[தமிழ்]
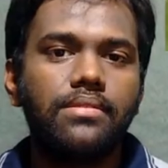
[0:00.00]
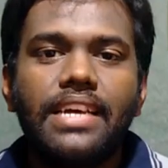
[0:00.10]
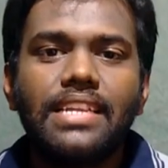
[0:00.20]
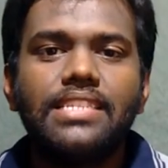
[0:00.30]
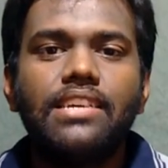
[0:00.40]

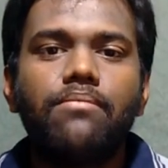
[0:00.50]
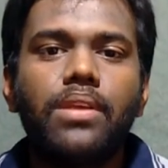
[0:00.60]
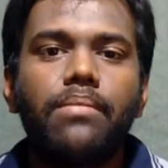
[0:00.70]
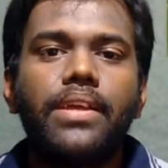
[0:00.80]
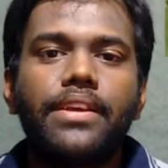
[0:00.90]
டேலஞ்சேவ்
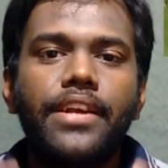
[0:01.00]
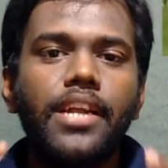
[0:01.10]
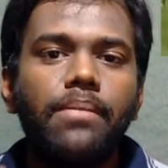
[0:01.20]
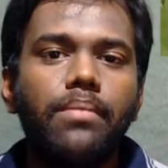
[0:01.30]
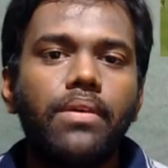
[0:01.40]
பிரம்மையன்
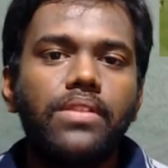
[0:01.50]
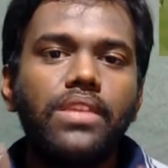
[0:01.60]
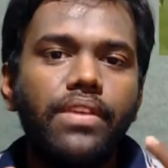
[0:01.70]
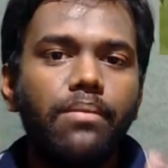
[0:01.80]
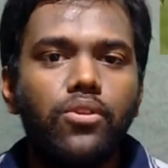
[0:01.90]
ரெண்டு பேருமே வந்து
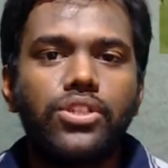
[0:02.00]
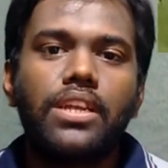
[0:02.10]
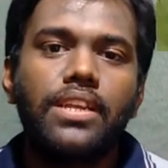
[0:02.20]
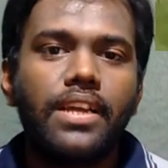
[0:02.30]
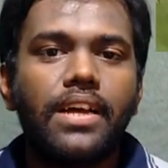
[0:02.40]
விங்
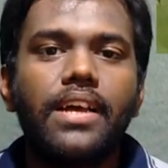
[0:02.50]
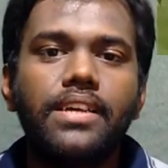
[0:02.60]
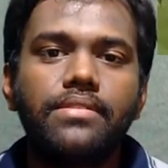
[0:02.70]
பொசிஷன்ல இருக்காங்க